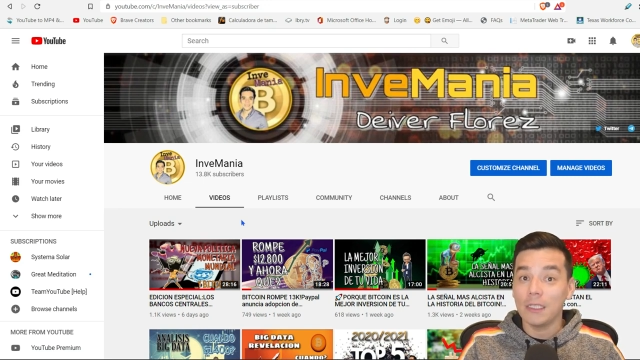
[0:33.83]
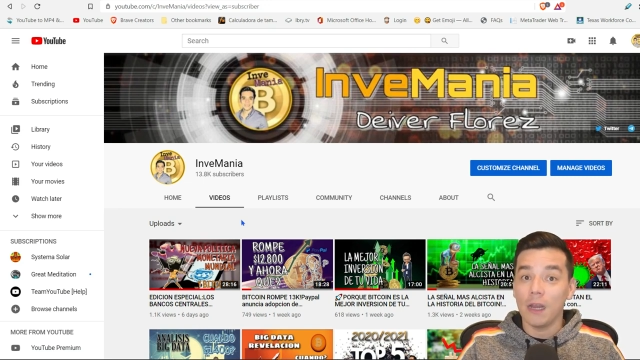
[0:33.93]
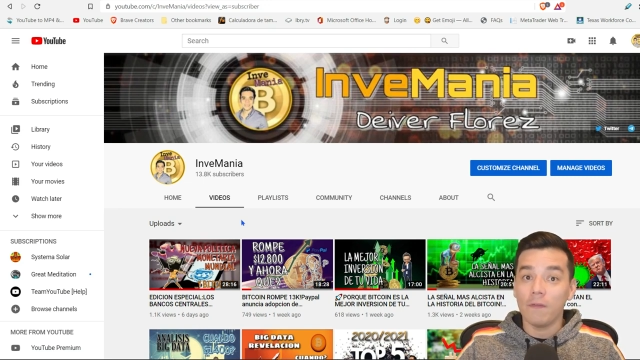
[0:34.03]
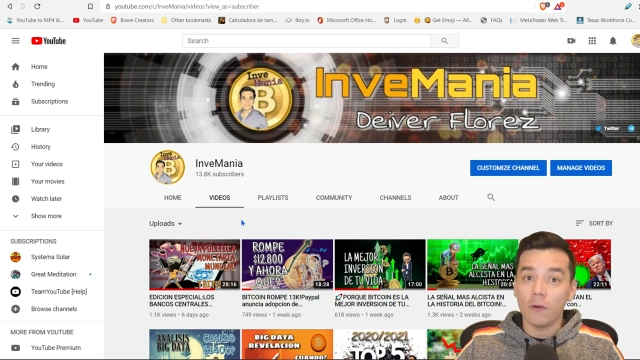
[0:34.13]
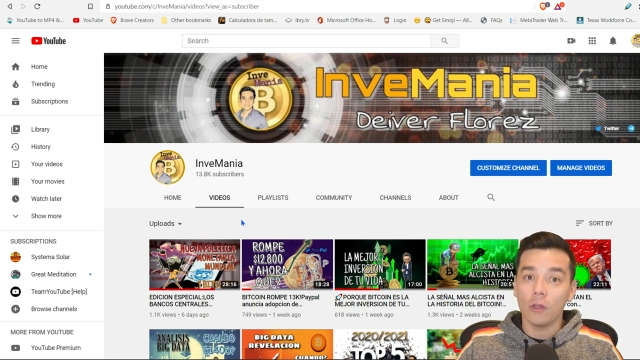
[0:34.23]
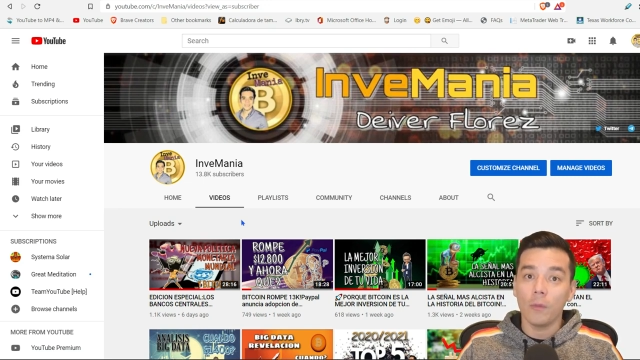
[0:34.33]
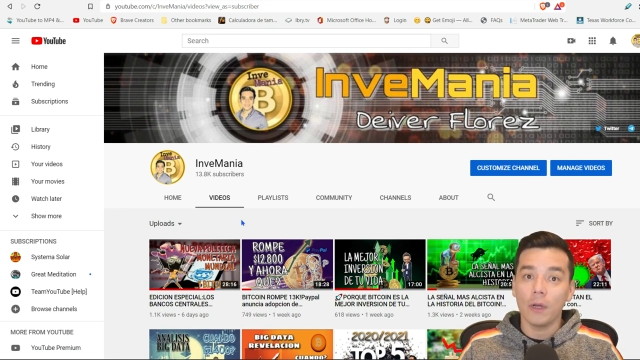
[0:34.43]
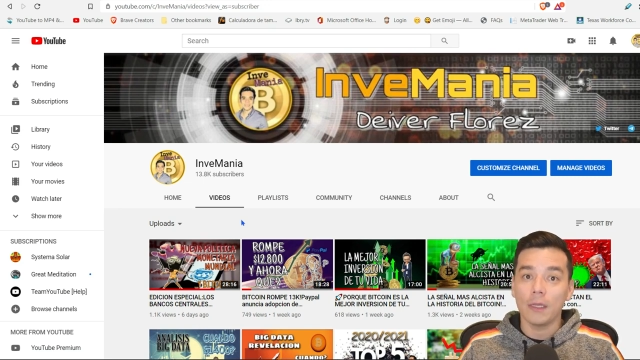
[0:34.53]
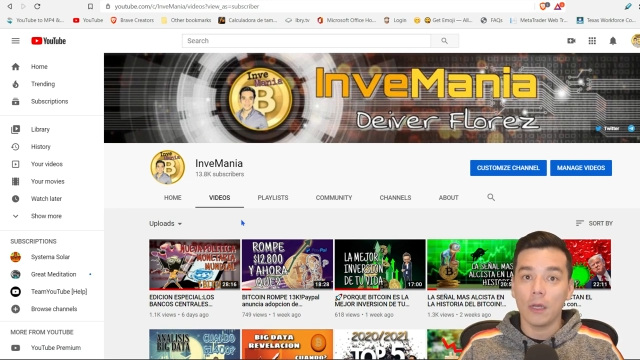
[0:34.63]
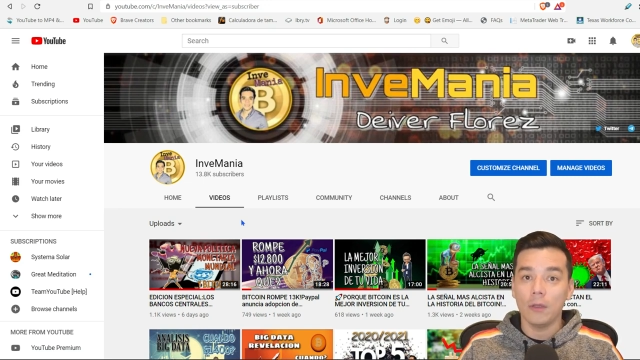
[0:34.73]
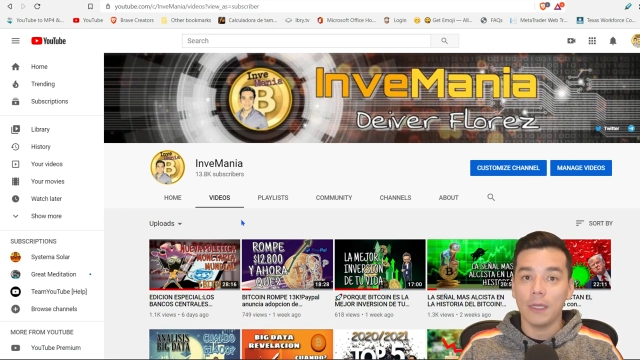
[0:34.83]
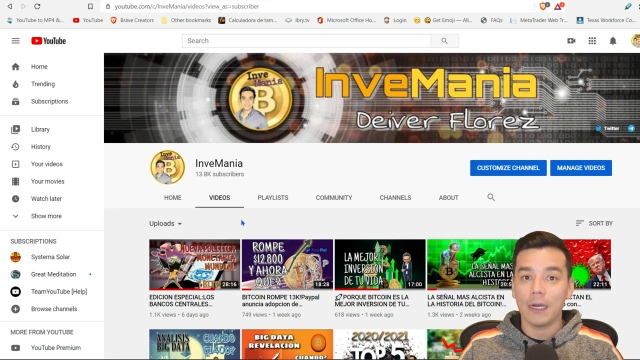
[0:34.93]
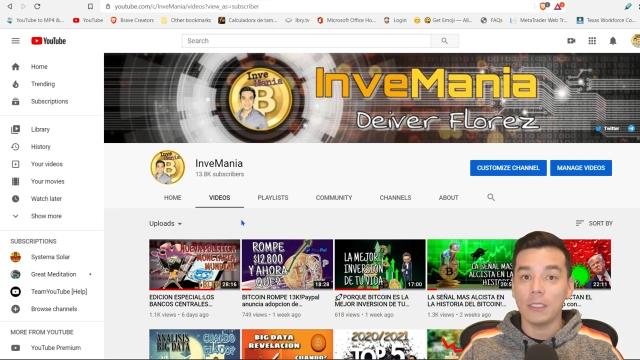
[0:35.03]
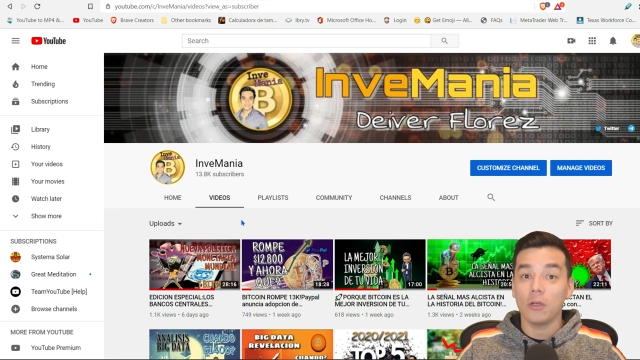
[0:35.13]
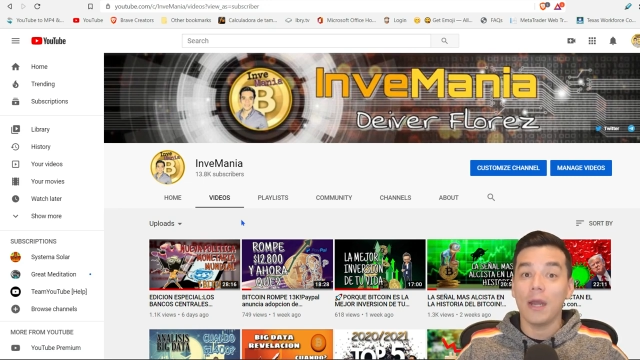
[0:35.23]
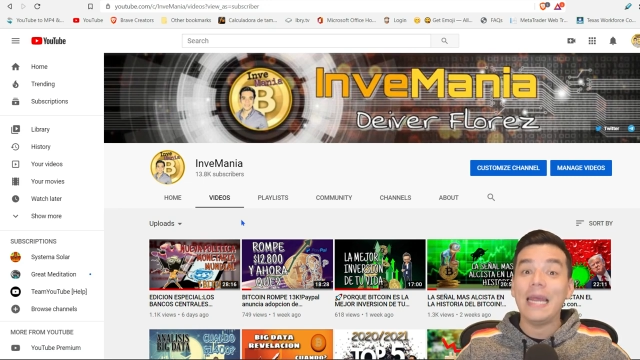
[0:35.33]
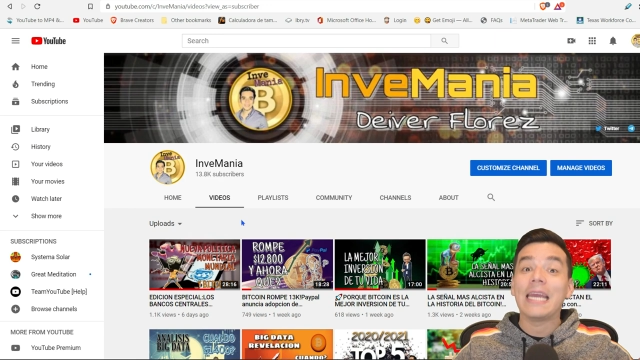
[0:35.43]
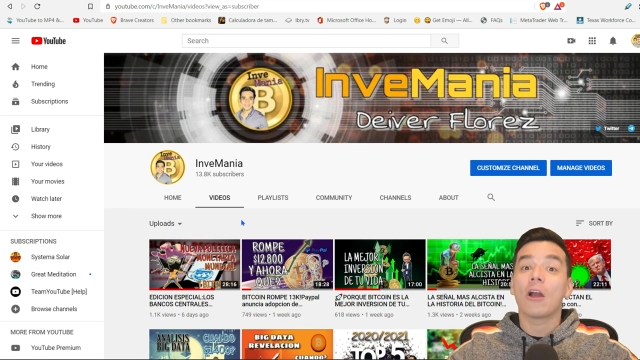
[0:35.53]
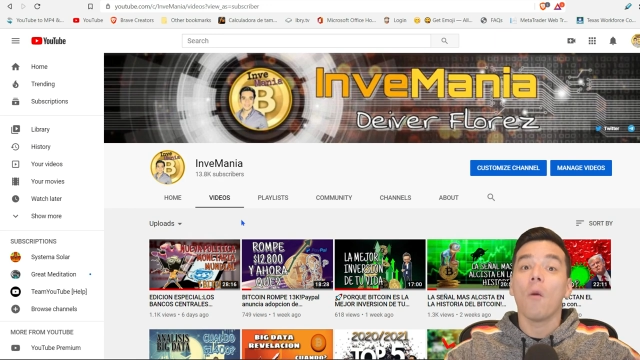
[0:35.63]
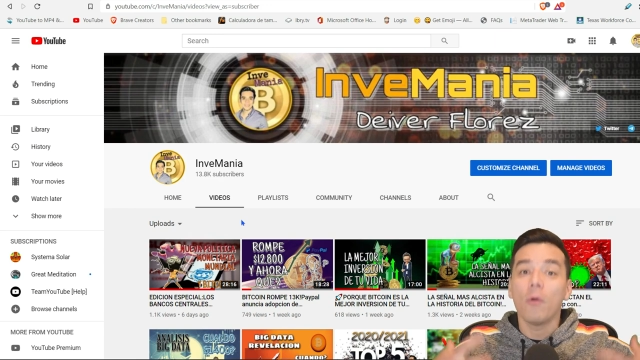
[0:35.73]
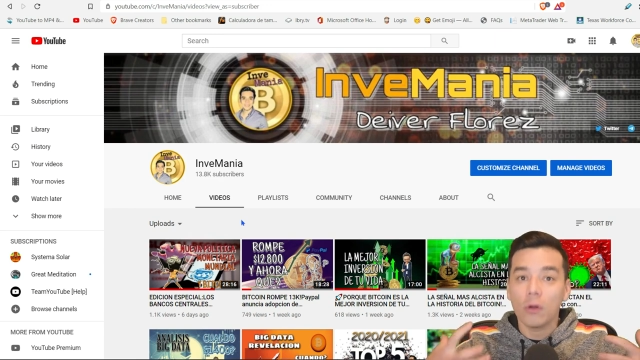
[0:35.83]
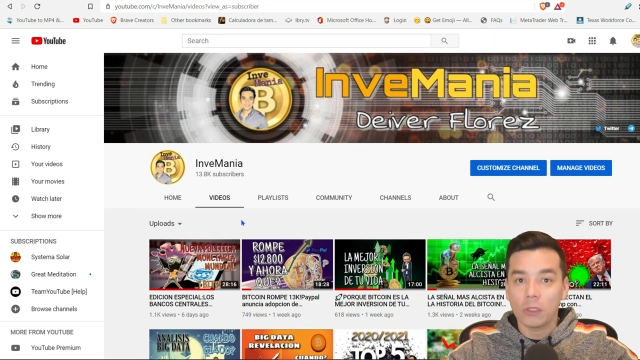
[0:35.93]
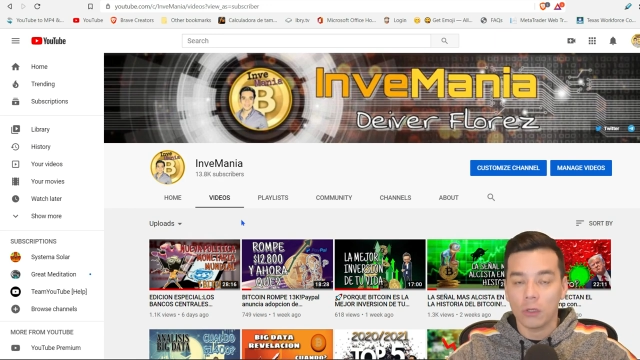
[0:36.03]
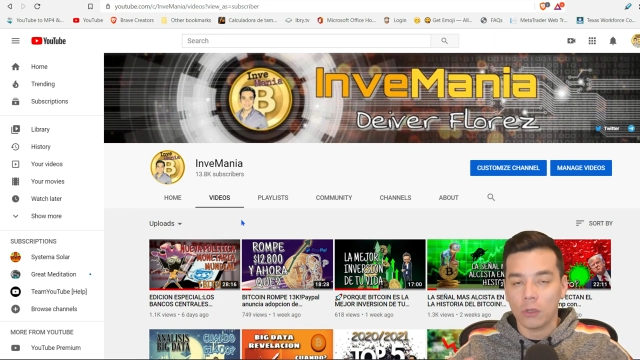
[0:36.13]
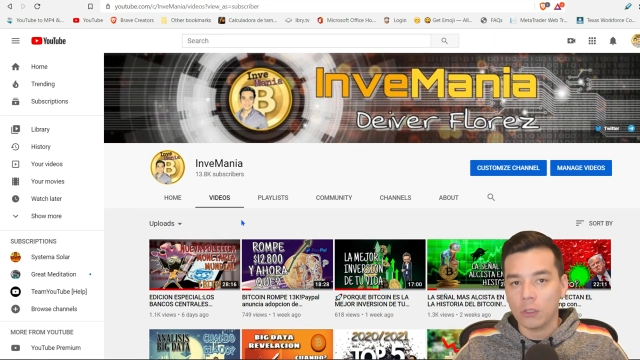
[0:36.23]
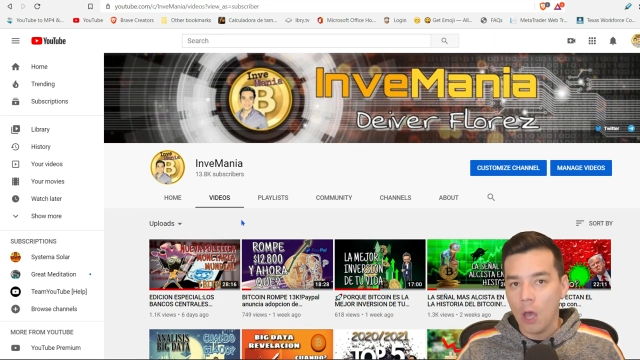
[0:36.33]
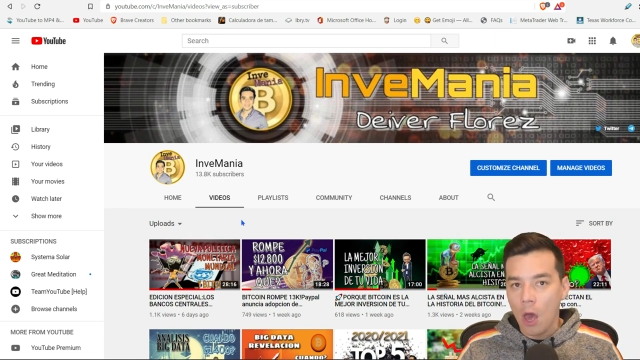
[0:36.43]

y el Fondo Monetario Internacional y cómo nosotros